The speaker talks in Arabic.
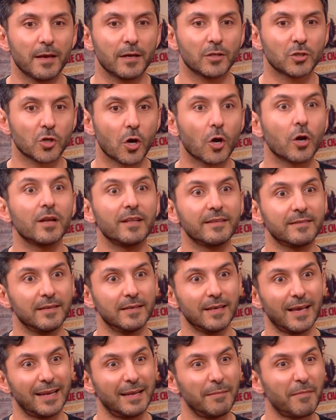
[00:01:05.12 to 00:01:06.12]
شوكليتي
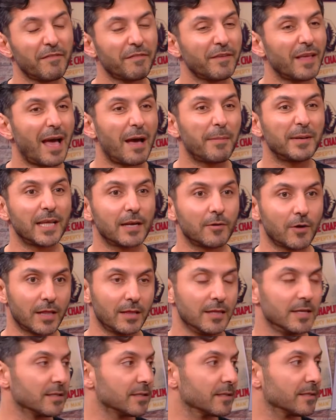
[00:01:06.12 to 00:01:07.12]
آه، يعني ما في يعني ابدا واحد
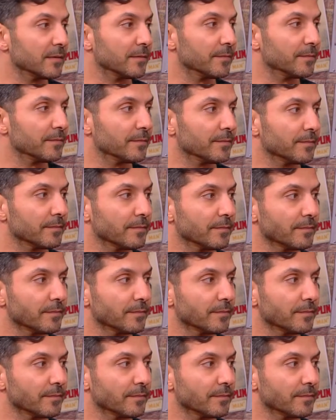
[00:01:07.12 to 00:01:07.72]
ردنس. الصور يمكن